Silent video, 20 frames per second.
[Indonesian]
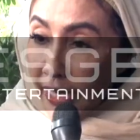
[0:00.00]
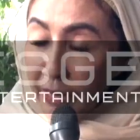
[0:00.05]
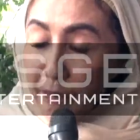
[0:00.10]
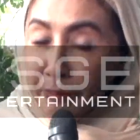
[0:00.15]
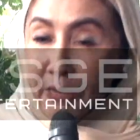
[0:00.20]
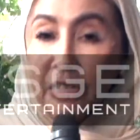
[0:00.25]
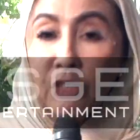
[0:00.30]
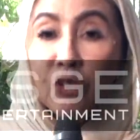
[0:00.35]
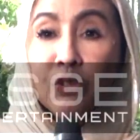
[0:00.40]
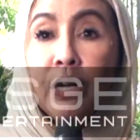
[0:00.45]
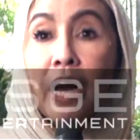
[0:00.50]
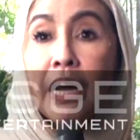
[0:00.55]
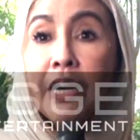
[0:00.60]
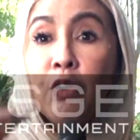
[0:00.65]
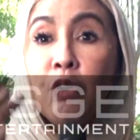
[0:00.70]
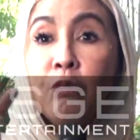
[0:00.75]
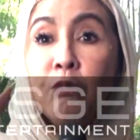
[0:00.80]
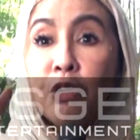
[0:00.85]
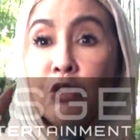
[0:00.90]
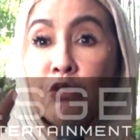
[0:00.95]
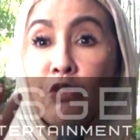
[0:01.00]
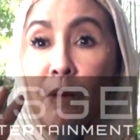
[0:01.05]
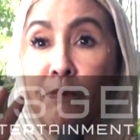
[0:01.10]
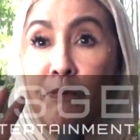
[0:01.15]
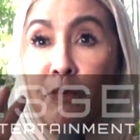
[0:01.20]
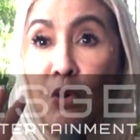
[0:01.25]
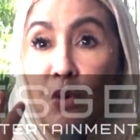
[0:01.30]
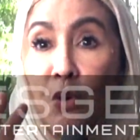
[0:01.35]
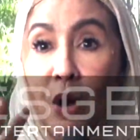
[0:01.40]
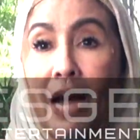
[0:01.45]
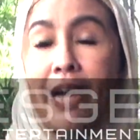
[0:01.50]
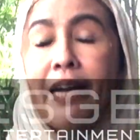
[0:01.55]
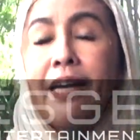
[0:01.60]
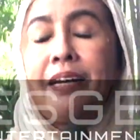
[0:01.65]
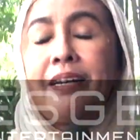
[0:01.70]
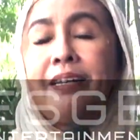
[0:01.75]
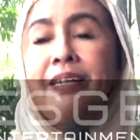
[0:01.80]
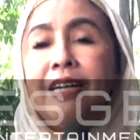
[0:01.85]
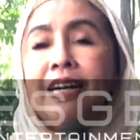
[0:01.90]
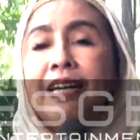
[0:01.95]
hebat itu dari umur
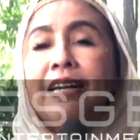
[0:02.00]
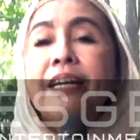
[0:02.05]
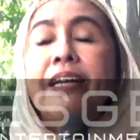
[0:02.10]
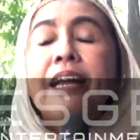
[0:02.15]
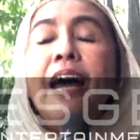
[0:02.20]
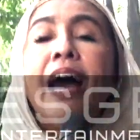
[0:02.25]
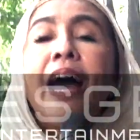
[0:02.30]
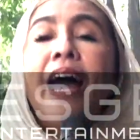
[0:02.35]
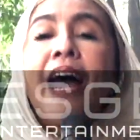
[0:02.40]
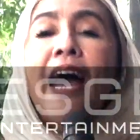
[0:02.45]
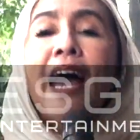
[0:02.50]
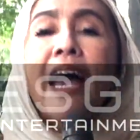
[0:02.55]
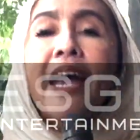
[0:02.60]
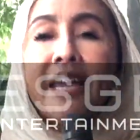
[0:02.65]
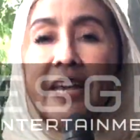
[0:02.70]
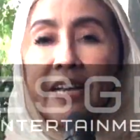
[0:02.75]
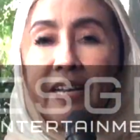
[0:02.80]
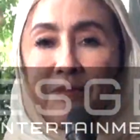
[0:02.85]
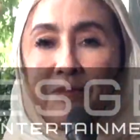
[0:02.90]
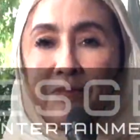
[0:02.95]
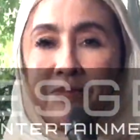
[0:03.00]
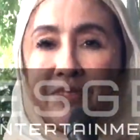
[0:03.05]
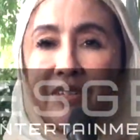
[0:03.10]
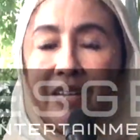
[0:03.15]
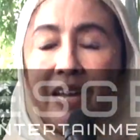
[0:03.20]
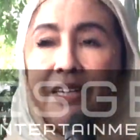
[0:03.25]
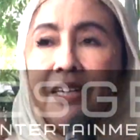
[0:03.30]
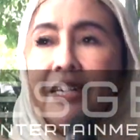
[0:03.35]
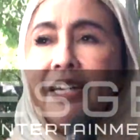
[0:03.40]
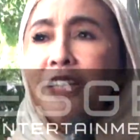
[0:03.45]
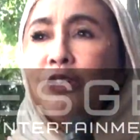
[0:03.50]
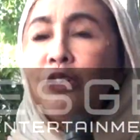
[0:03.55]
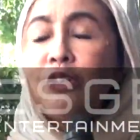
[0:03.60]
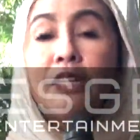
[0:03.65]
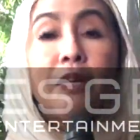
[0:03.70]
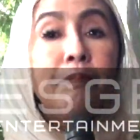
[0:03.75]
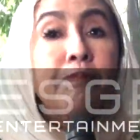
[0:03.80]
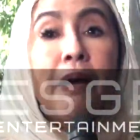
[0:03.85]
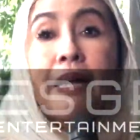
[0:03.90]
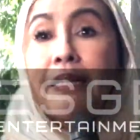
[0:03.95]
20-an naik jadi itu
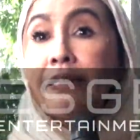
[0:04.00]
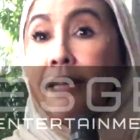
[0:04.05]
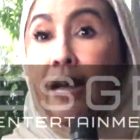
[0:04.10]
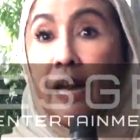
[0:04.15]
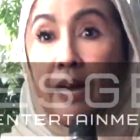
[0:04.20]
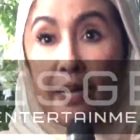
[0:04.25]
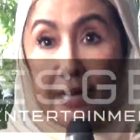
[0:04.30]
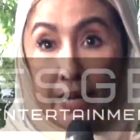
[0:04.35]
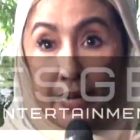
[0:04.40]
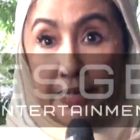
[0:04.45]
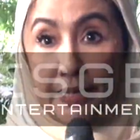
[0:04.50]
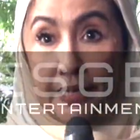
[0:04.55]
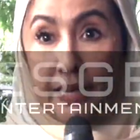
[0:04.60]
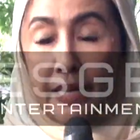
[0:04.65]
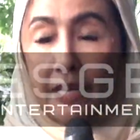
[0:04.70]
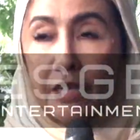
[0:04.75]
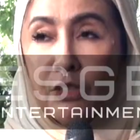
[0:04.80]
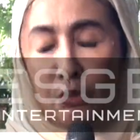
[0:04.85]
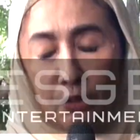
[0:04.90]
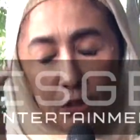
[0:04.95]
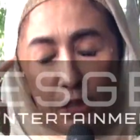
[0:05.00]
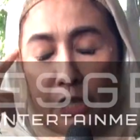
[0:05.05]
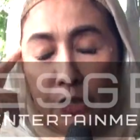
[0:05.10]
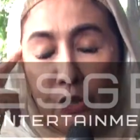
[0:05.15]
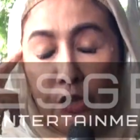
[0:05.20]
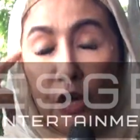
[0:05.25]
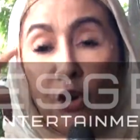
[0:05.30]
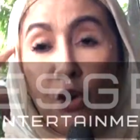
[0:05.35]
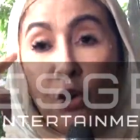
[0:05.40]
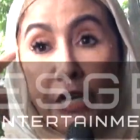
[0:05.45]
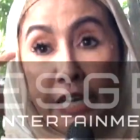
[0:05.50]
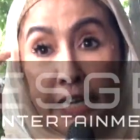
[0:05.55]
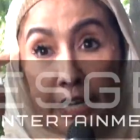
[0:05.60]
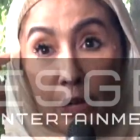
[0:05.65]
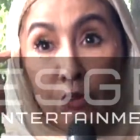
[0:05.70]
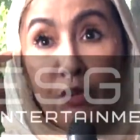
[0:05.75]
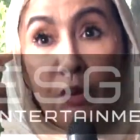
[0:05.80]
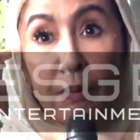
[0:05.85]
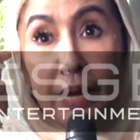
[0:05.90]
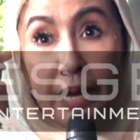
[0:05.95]
terpatahkan ya. Itu itu ya
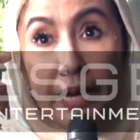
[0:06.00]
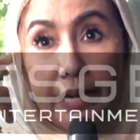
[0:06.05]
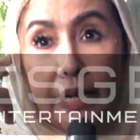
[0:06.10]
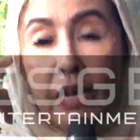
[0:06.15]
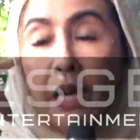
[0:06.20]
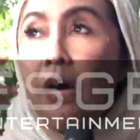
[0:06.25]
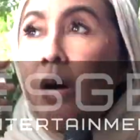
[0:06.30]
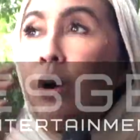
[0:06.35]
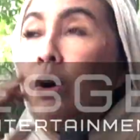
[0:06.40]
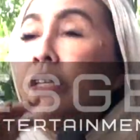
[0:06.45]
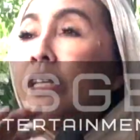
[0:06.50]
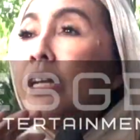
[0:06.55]
logika gue main. Oh